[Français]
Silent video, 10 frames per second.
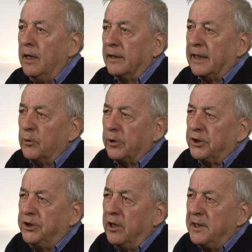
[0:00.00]
Carlo
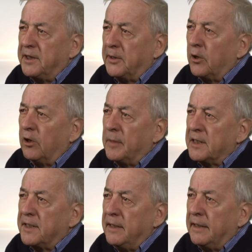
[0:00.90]
Coccioli, c'est un
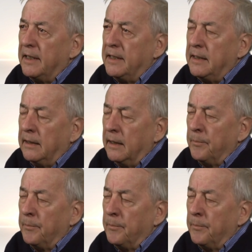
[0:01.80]
romancier italien